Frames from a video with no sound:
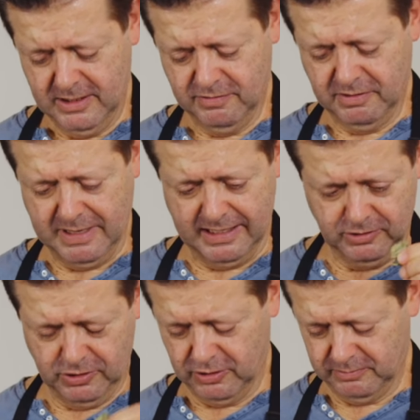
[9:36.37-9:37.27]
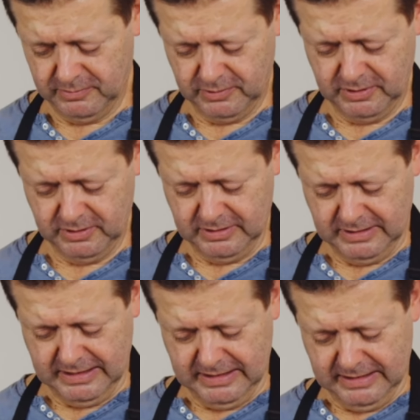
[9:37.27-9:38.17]
dove metto tre
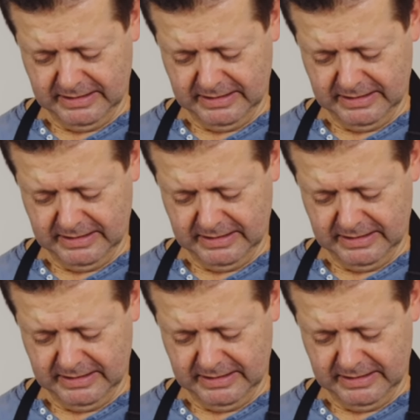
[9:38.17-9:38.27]
foglie di